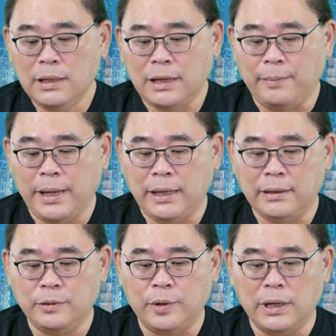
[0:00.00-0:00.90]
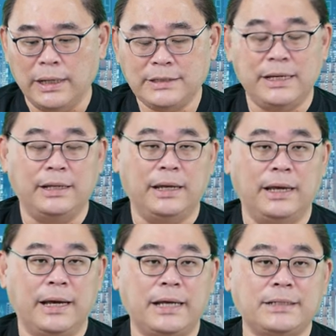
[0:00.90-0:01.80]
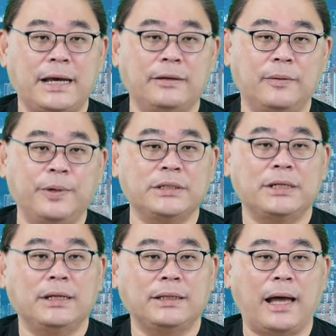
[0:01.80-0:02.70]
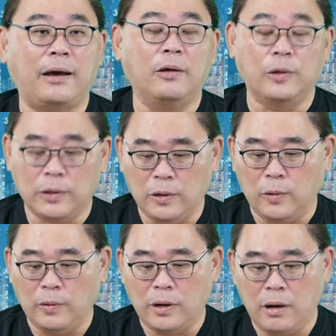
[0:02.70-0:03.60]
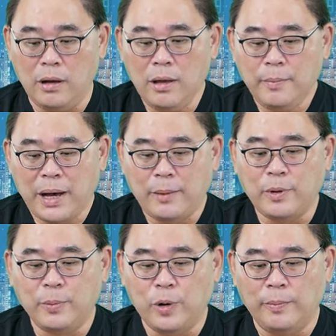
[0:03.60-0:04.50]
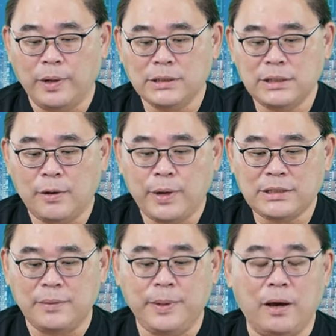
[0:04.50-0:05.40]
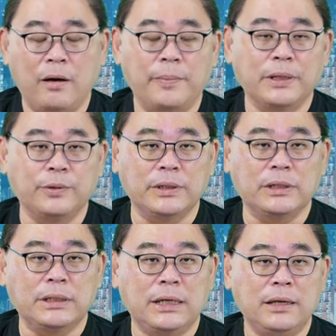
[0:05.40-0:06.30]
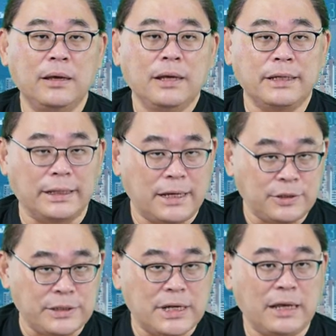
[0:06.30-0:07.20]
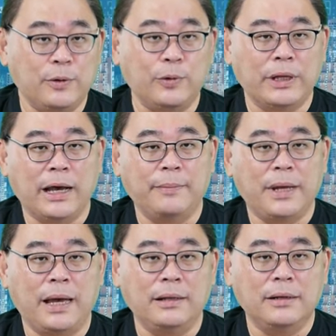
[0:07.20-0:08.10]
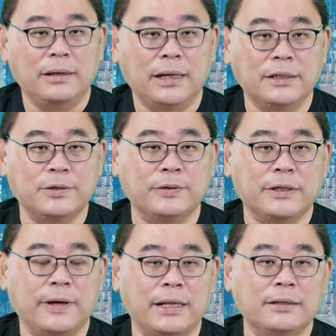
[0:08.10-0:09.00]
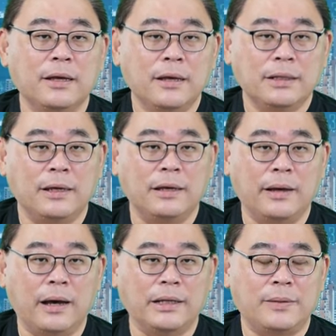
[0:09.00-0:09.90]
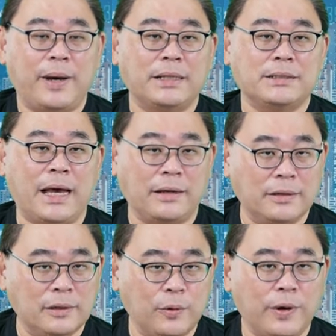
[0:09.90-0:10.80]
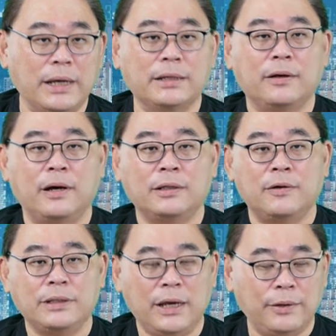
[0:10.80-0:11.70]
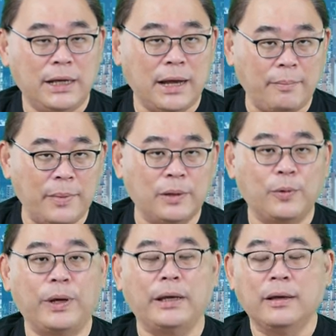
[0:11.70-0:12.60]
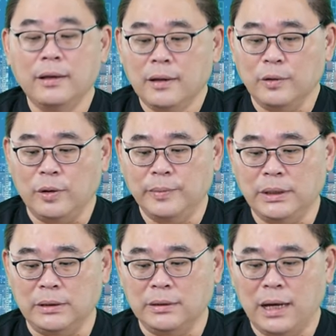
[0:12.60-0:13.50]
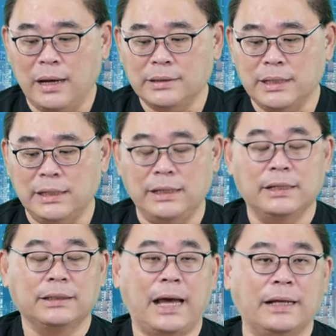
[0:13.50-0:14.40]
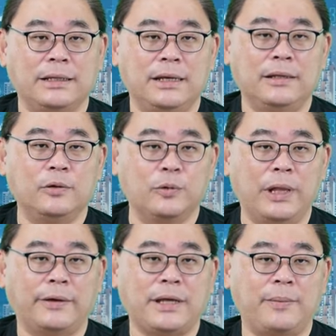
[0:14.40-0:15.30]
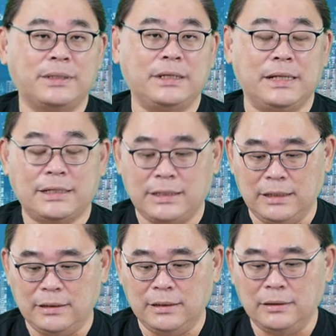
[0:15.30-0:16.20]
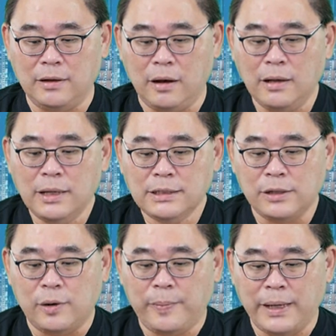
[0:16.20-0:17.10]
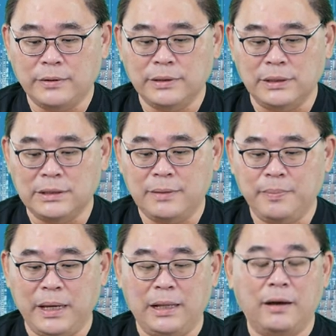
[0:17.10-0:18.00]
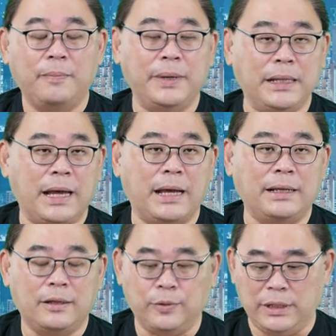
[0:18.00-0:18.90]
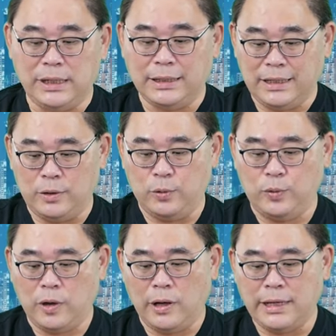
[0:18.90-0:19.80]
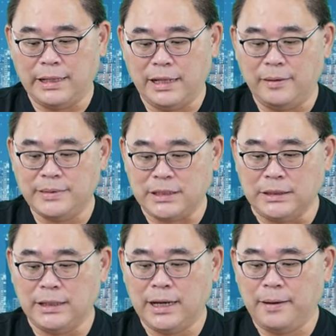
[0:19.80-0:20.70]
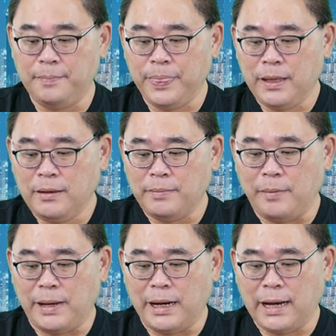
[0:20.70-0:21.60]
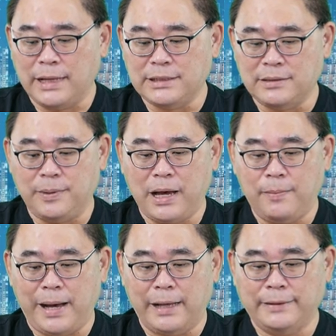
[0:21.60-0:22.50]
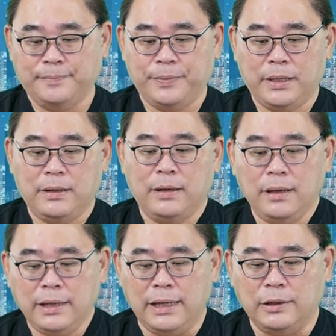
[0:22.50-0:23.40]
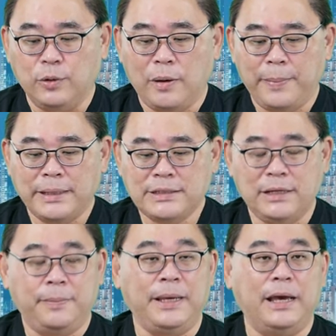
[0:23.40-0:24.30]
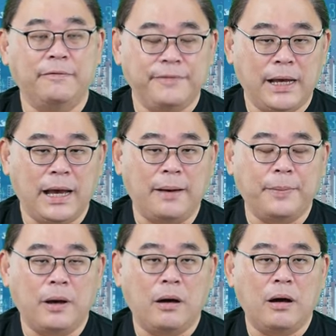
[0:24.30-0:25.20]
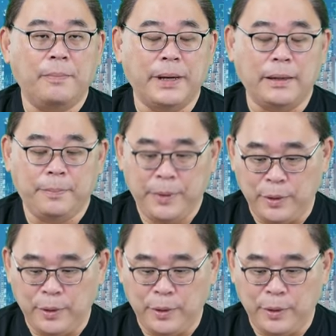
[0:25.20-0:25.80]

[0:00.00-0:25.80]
ทำให้ตัว s c n a ค่าใช้จ่าย operation ต่างๆ ก็ลดลงก็ภาพรวมๆ ก็เชื่อว่า CPO เป็นตัวหนึ่งที่ยังน่าสนใจอยู่นะครับได้เรื่องอันที่ส่งจากการที่รัฐบาลแจกเงินด้วย แล้วก็ท่องเที่ยวที่กลับมาด้วยรวมถึงเศรษฐกิจต่างๆ ที่ดูแล้วแต่มาสีน่าจะดีขึ้น ก็เชื่อว่าไปจนถึงสิ้นปีแล้วก็ปีหน้าเนี่ยตัวนี้ยังดีอยู่ ก็ยังแนะนำซื้อนะครับ เป้าหมายราคา 79 บาท อีกตัวเป็น CPF นะครับก็ไปพ